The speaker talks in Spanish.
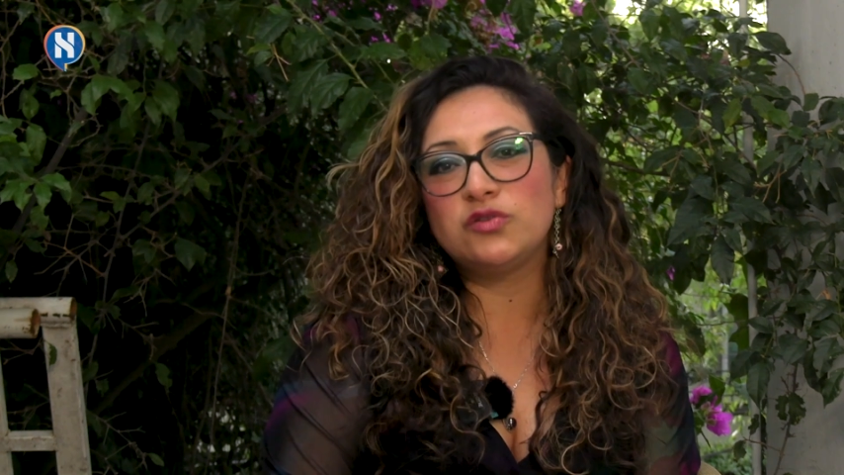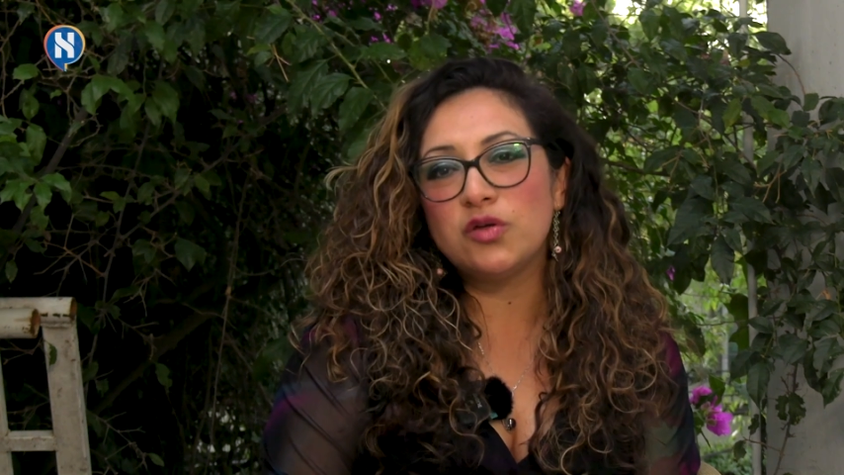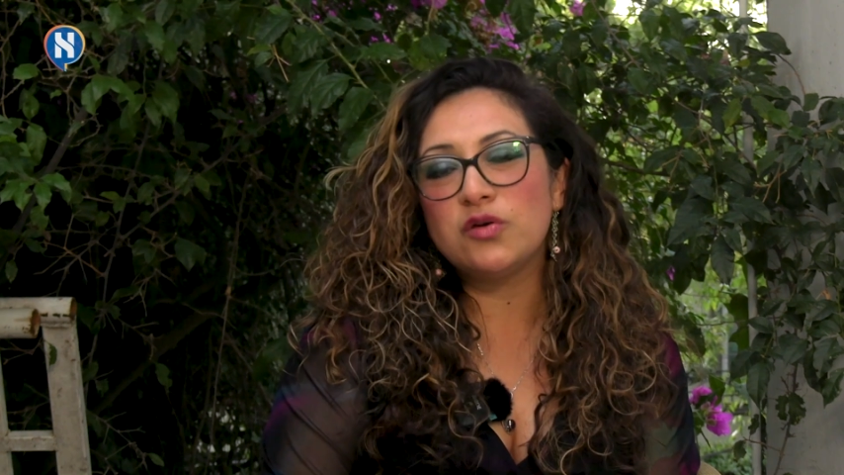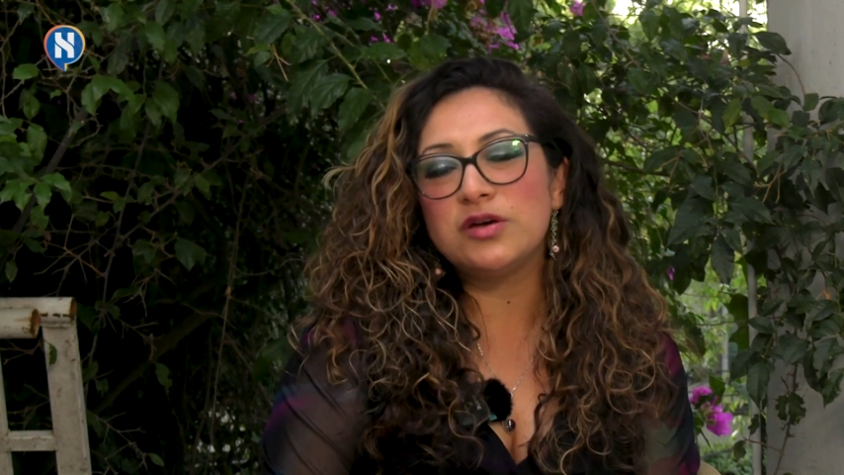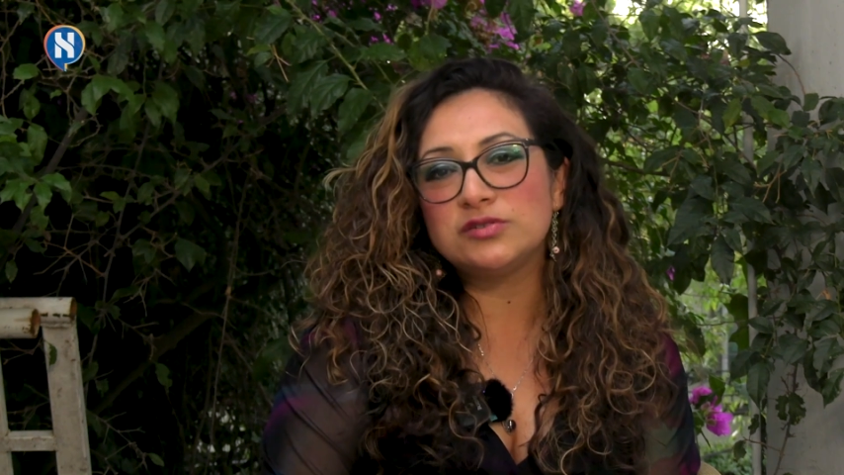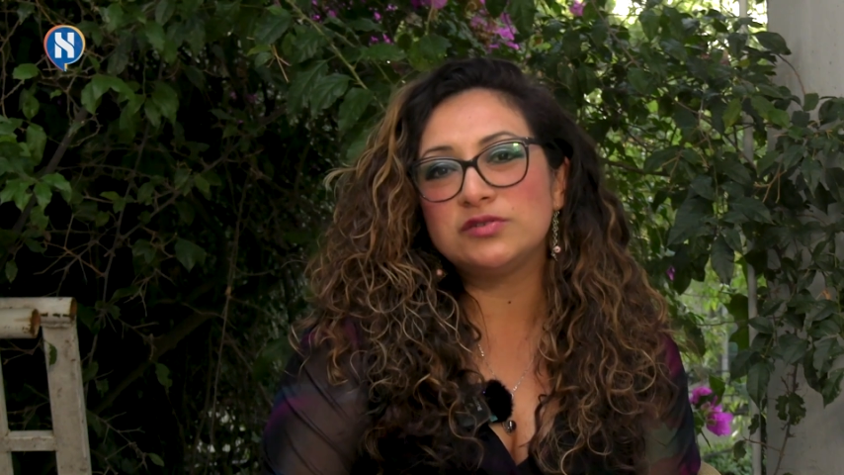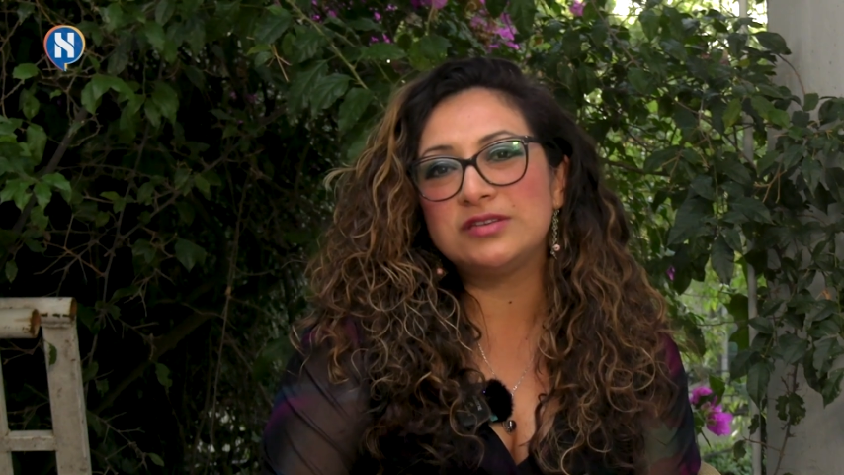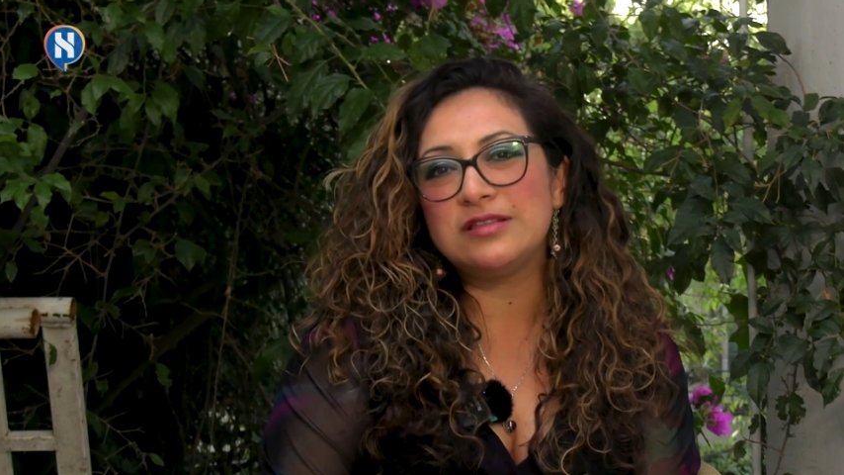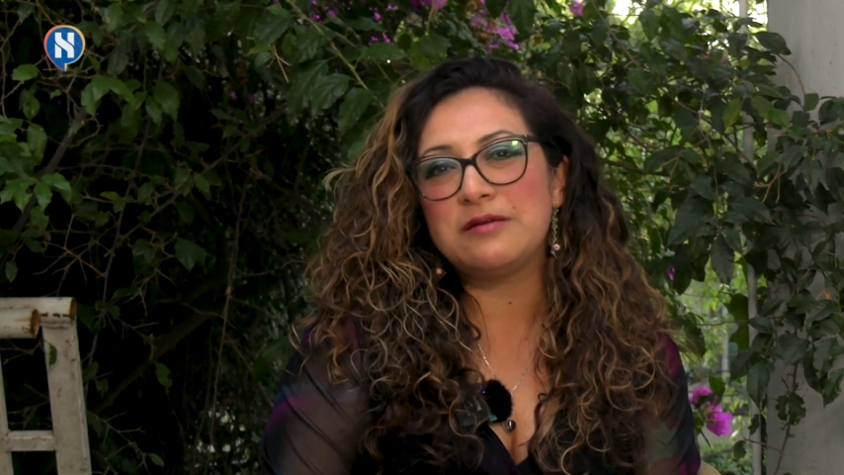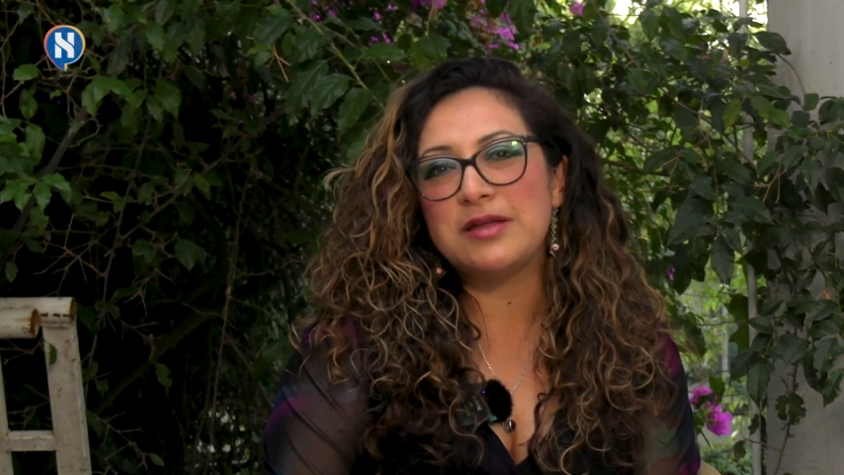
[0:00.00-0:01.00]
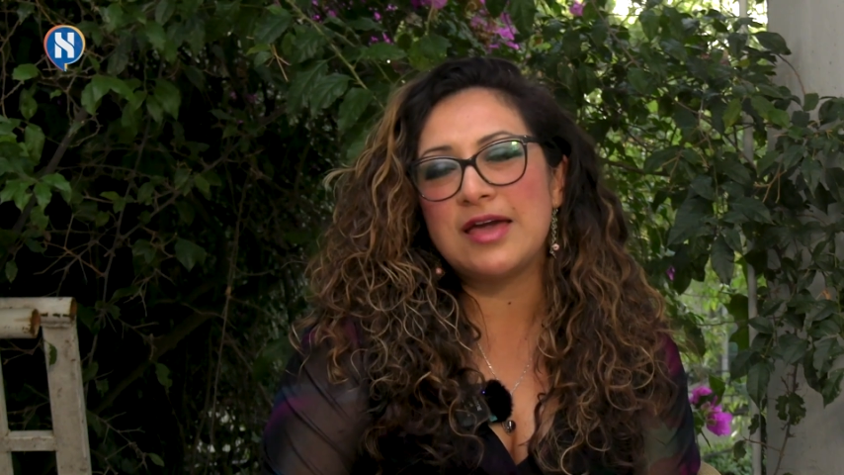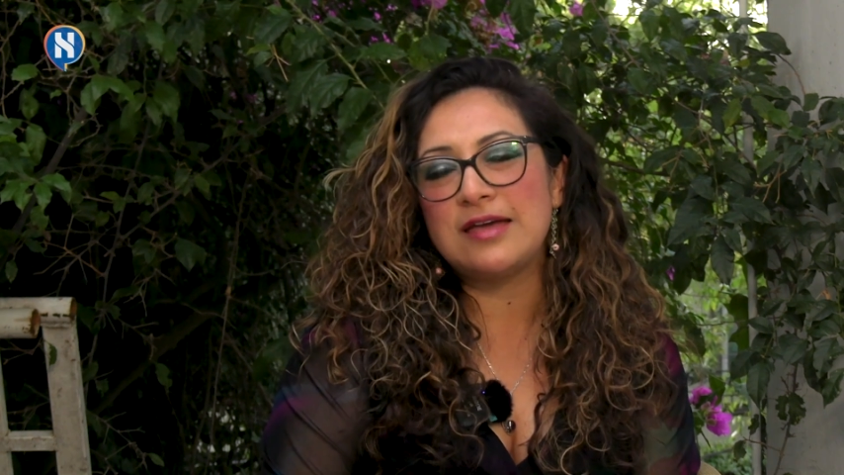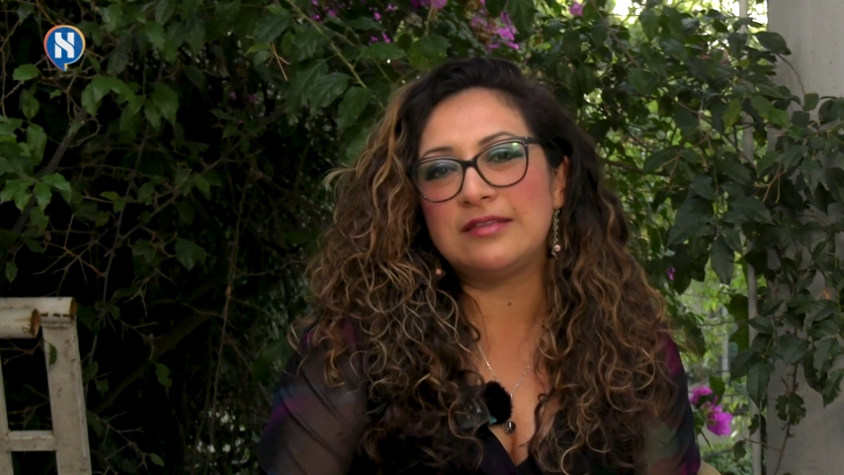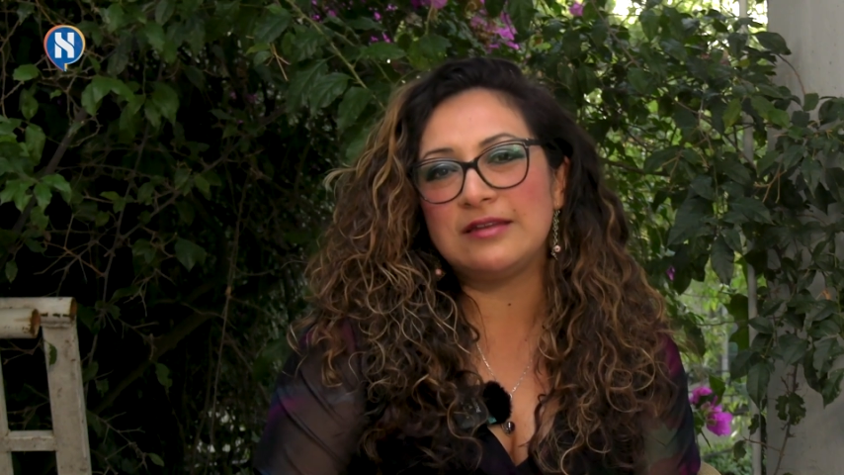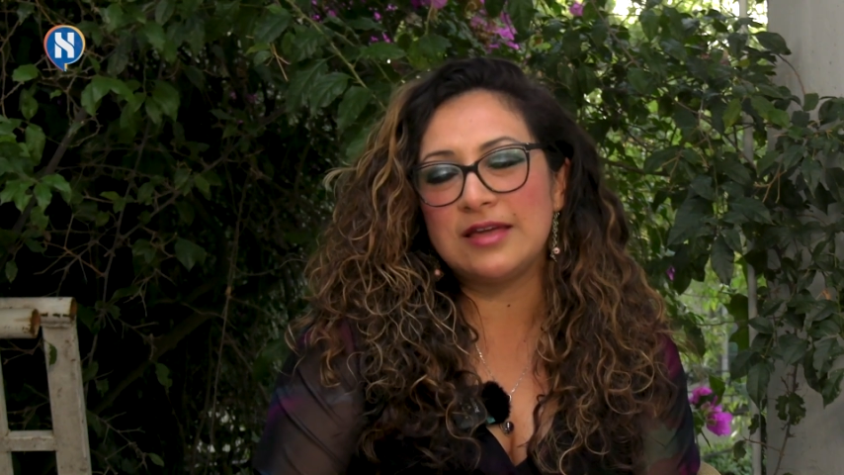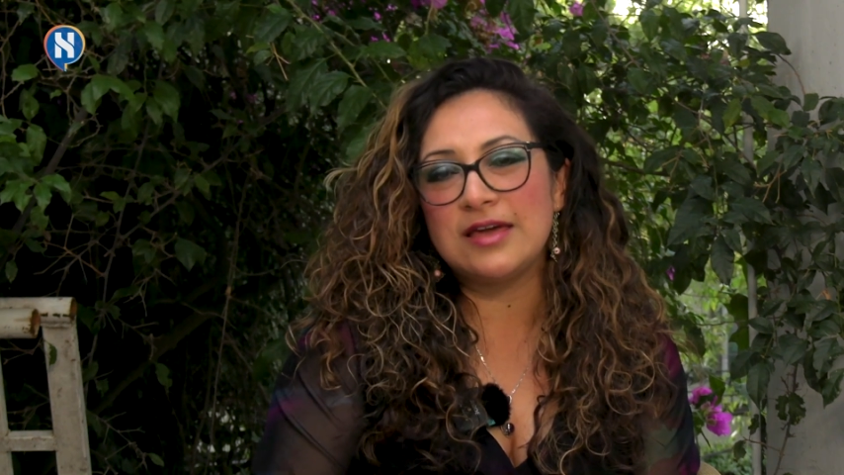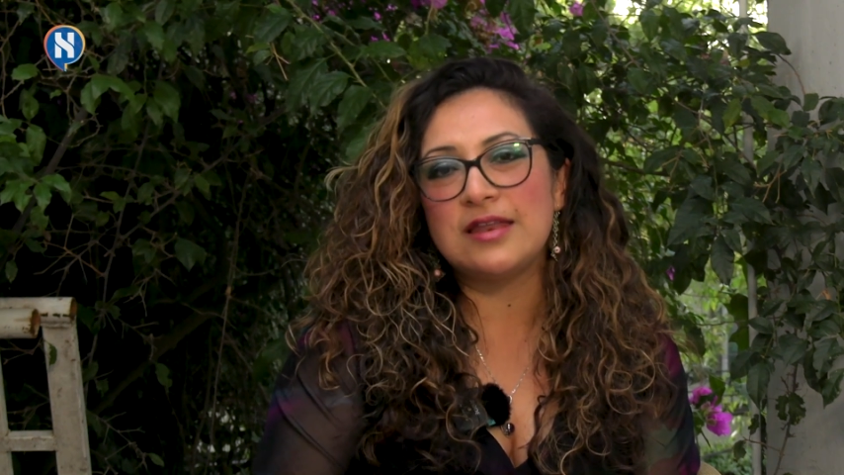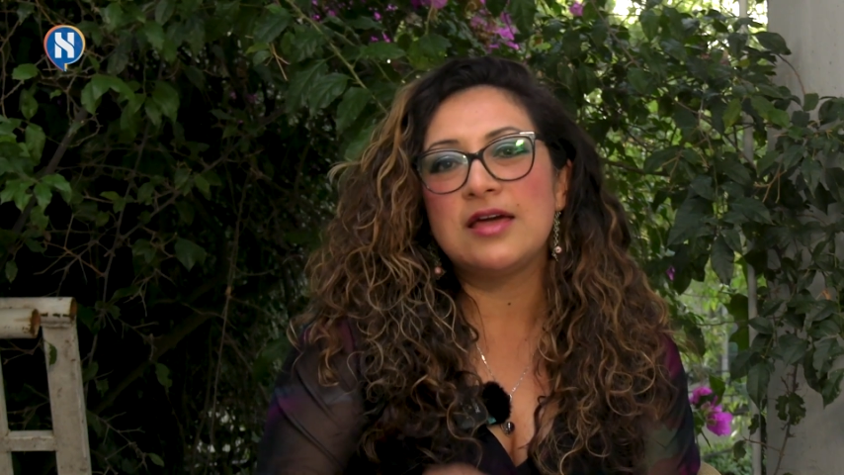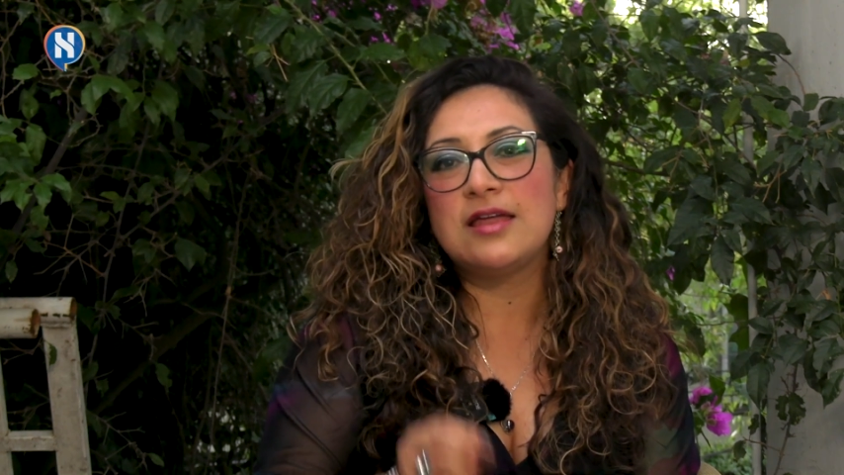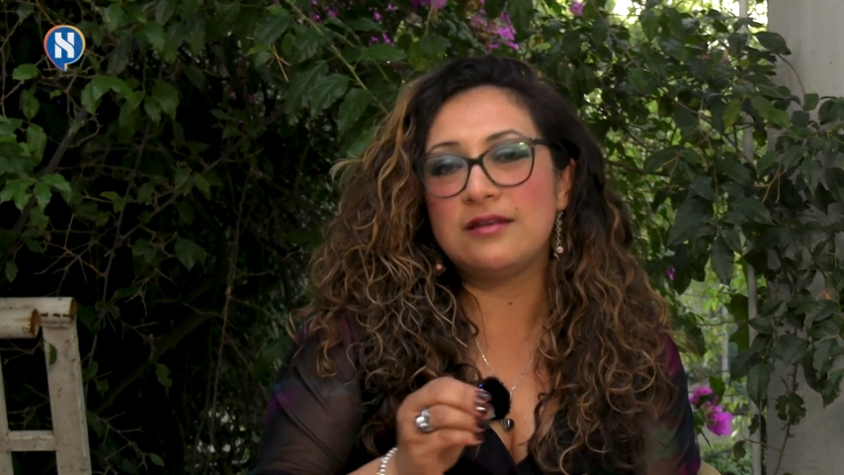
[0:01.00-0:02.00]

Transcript: Todo eso sí debería de tener